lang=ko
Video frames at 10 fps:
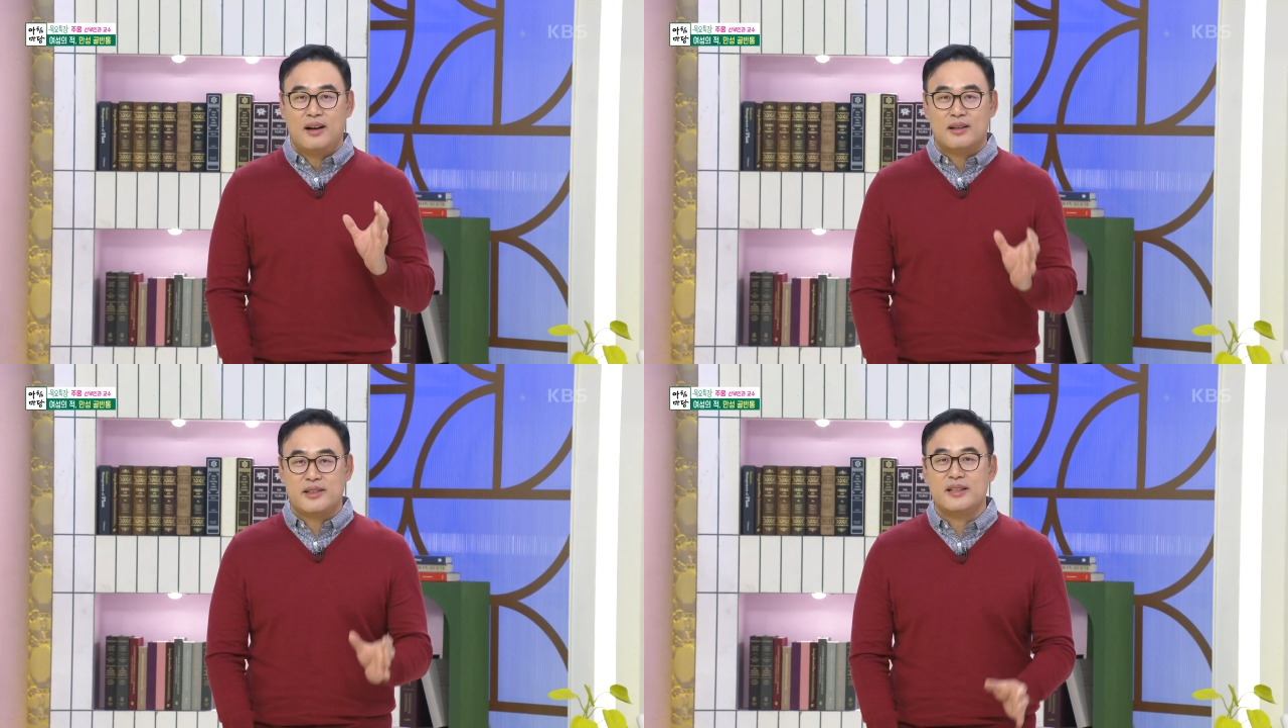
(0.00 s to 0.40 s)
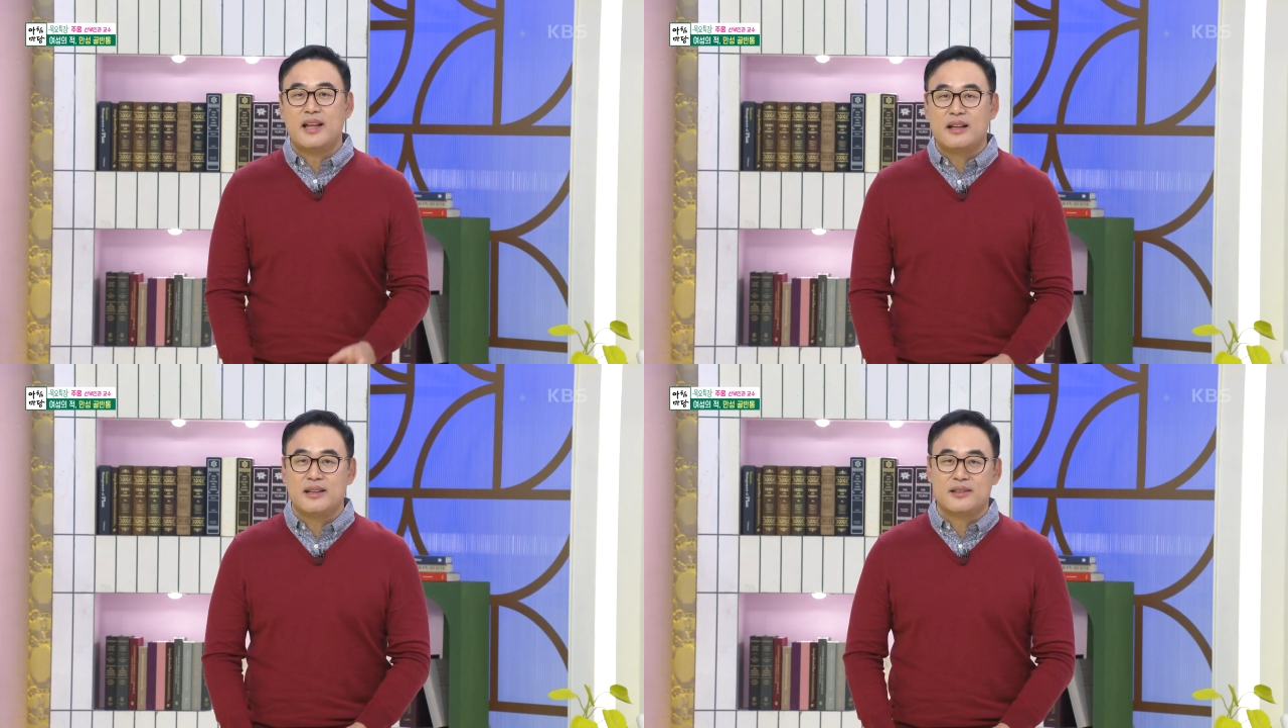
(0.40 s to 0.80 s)

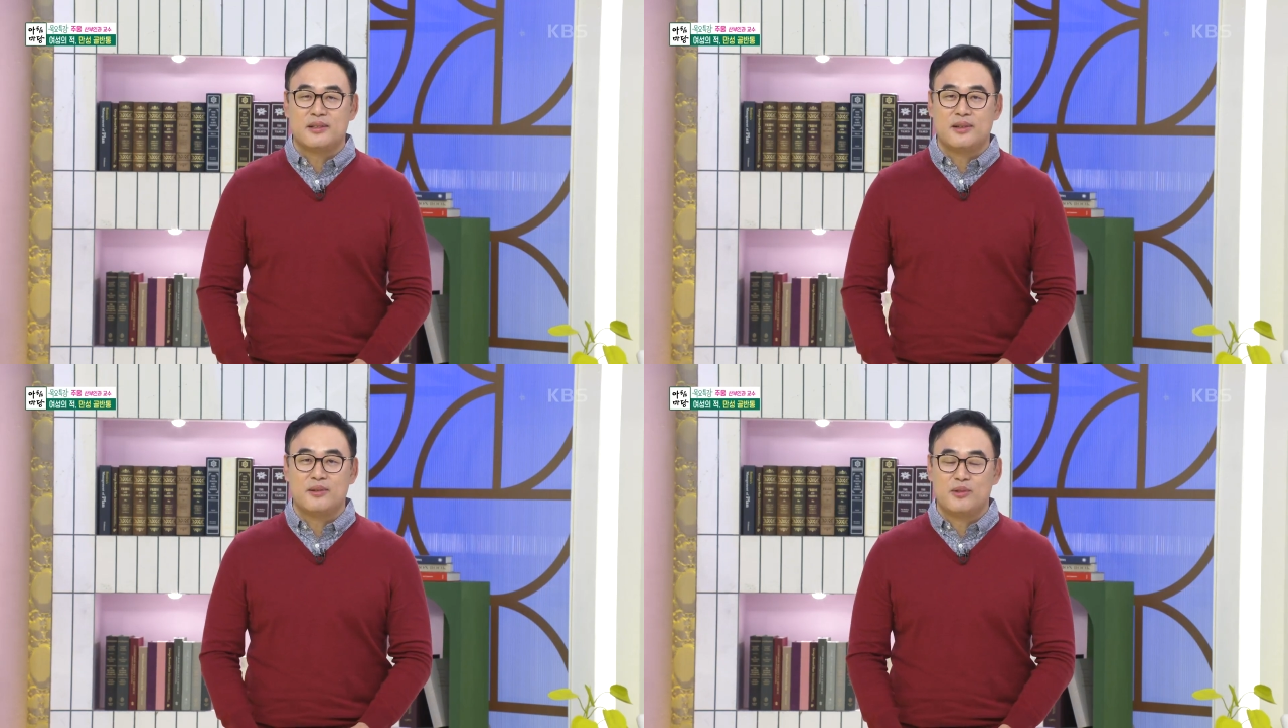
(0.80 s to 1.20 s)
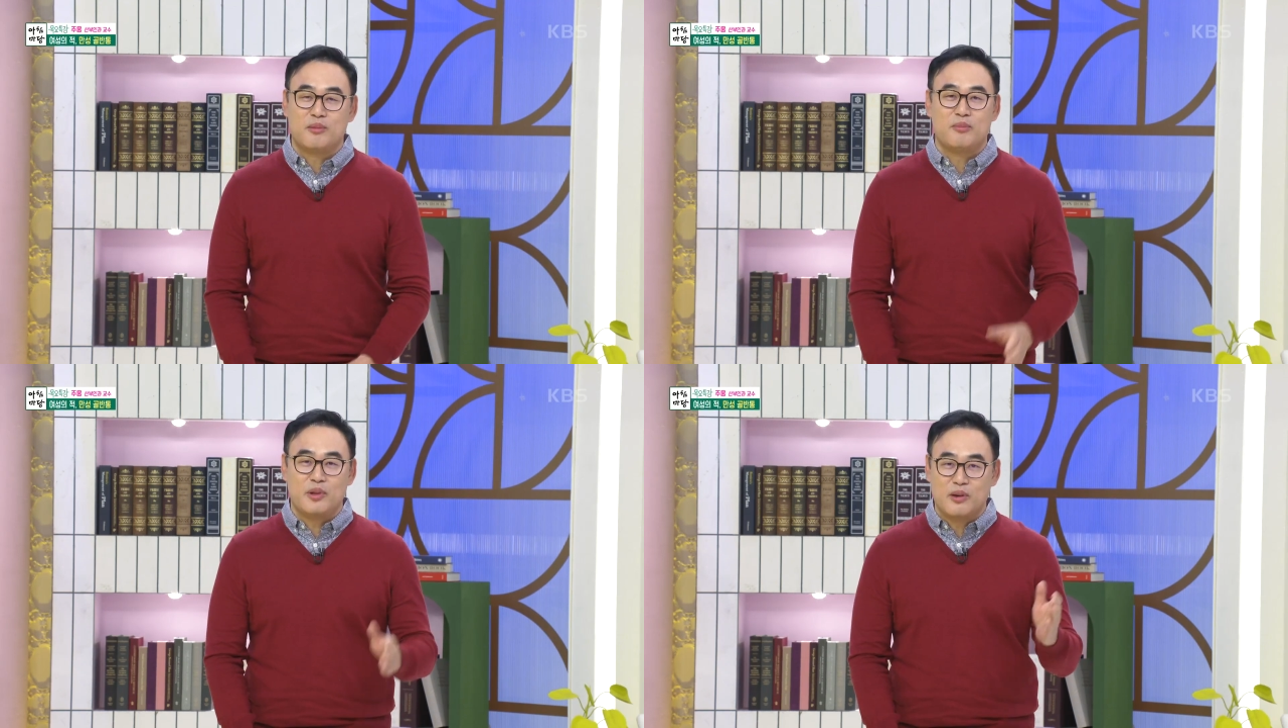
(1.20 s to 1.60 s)
진단이 있어서
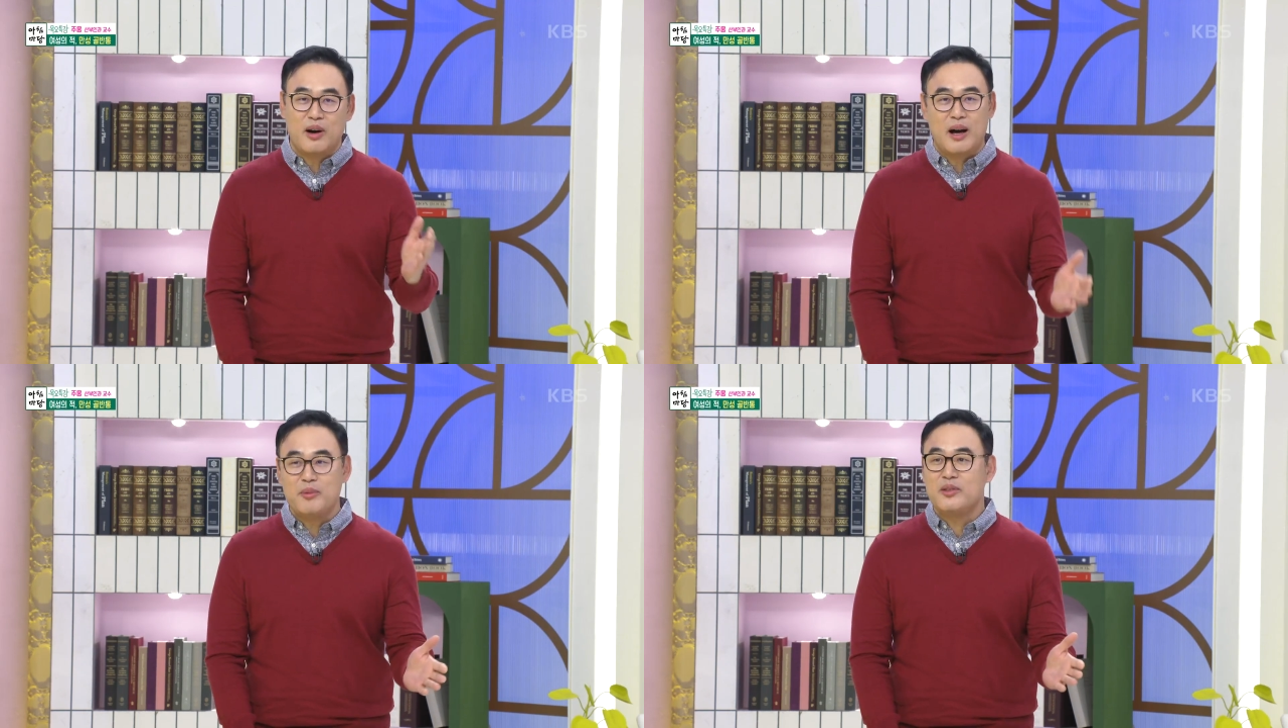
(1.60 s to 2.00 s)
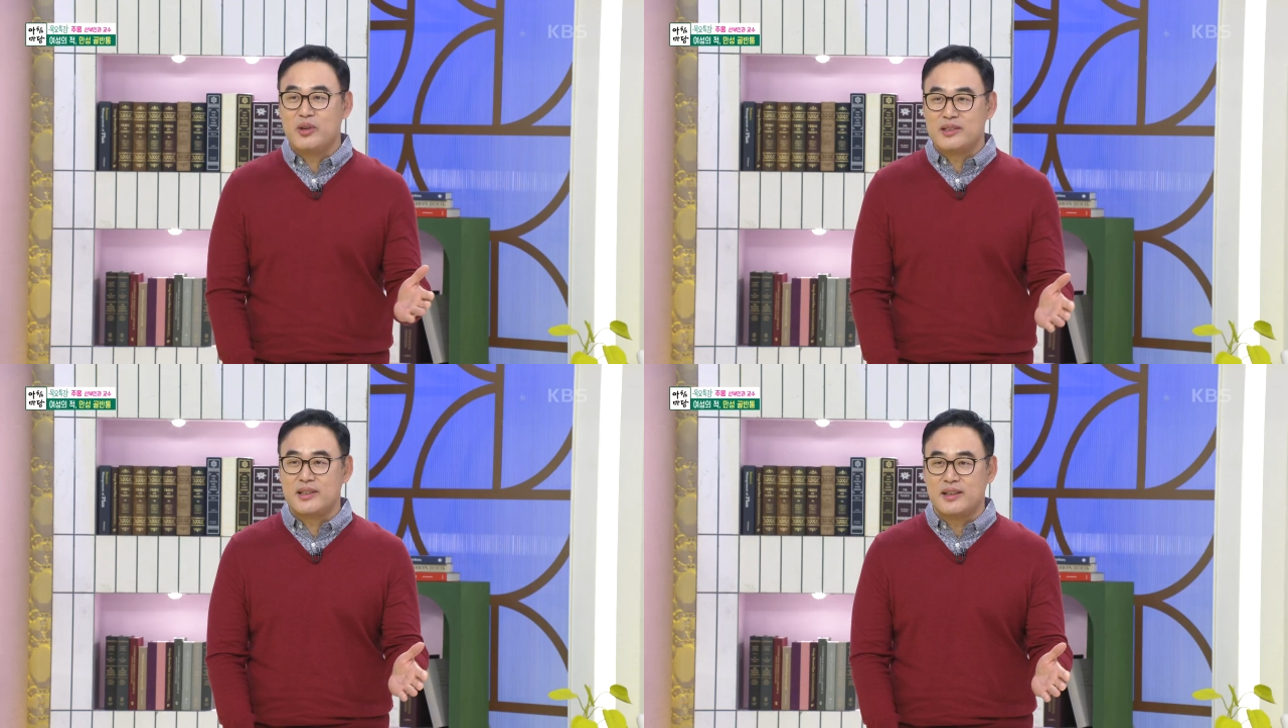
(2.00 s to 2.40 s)
그럼 이거 하면
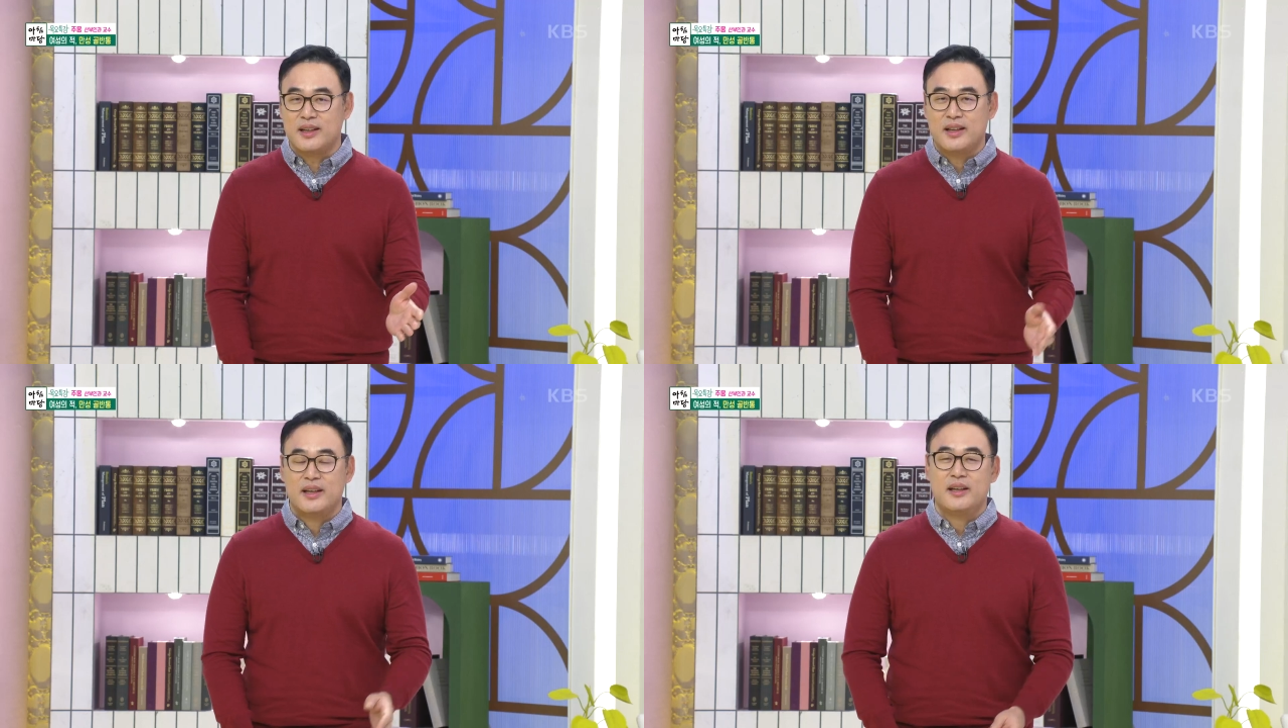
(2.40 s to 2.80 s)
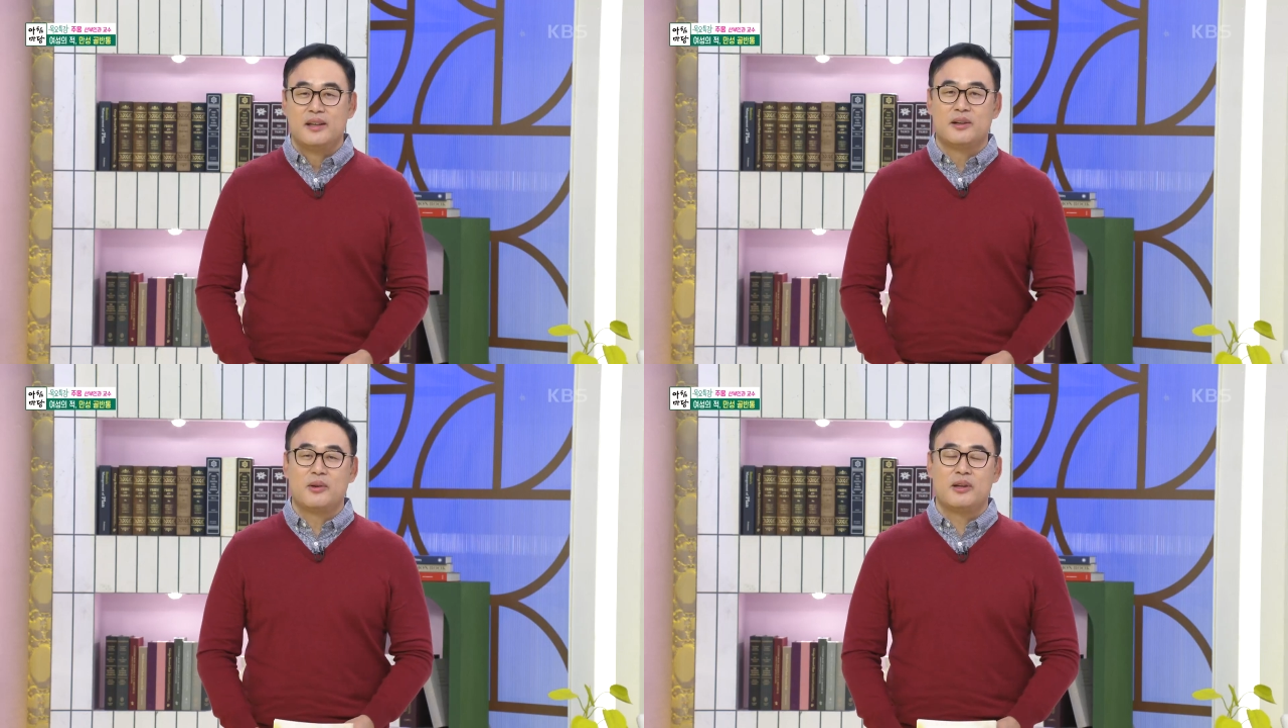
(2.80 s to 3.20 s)
되지,
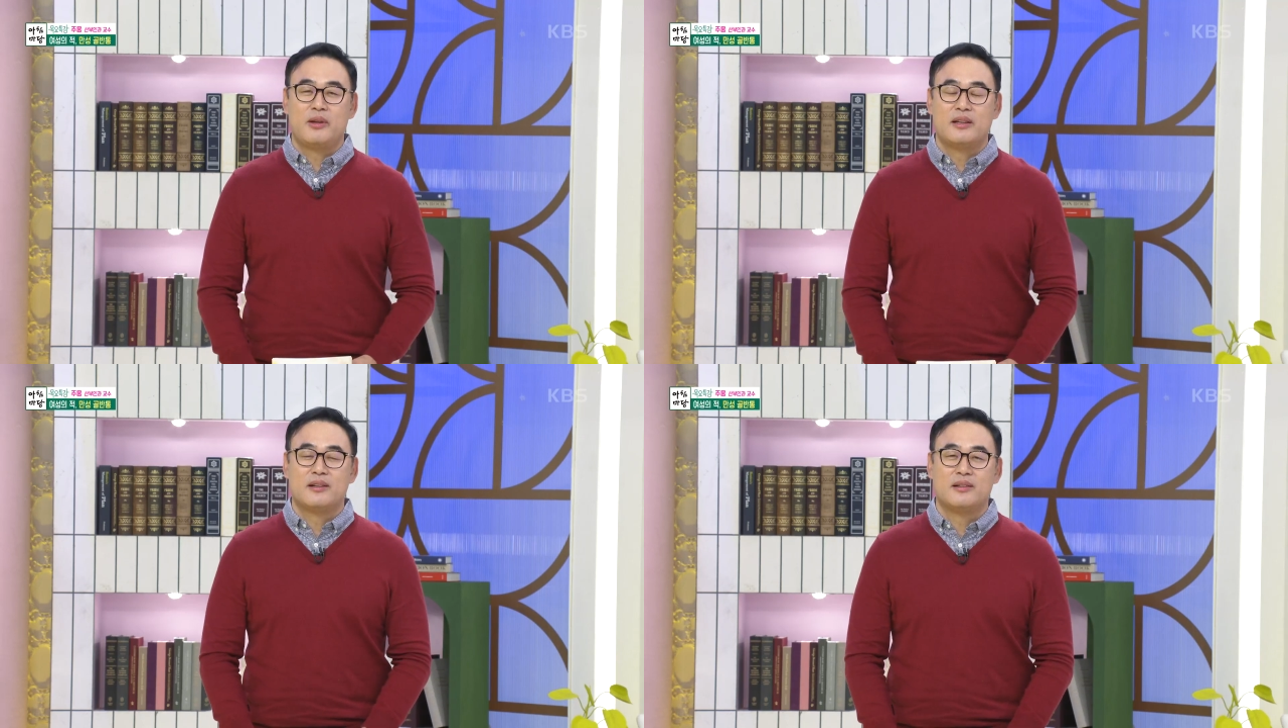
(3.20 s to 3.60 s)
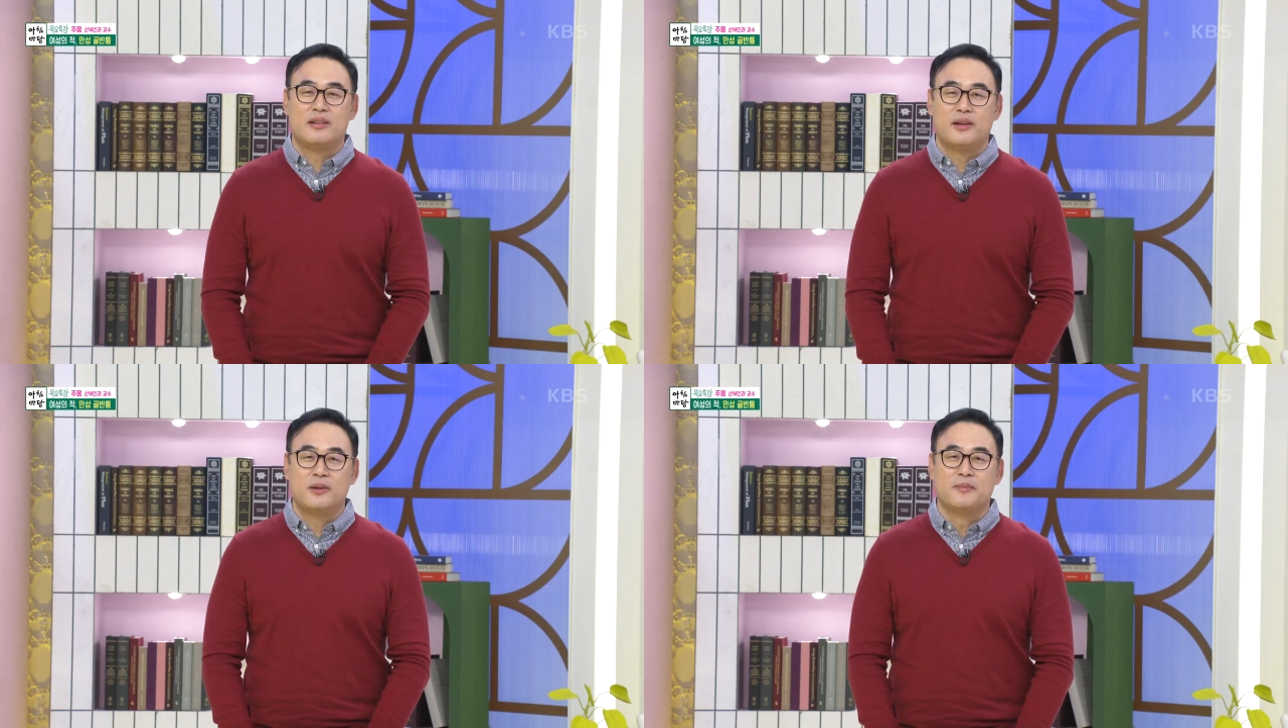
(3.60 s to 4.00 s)
이렇게 되는
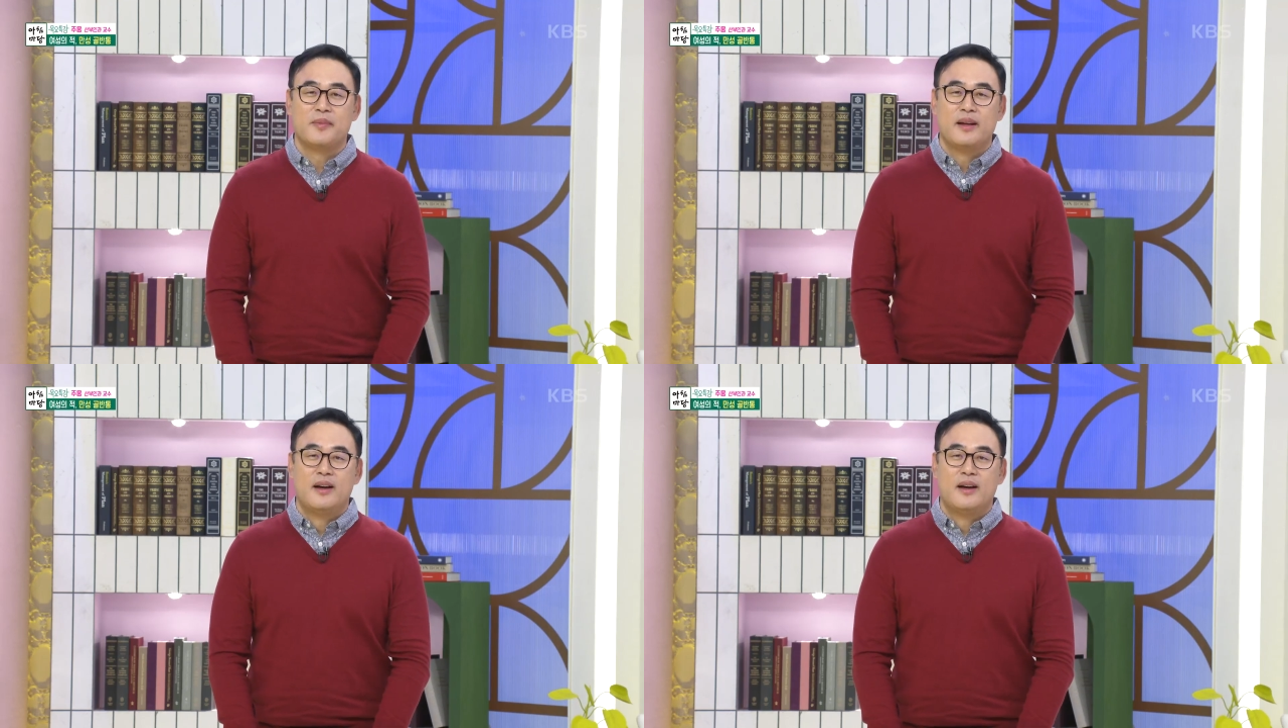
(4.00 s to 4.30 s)
건데요.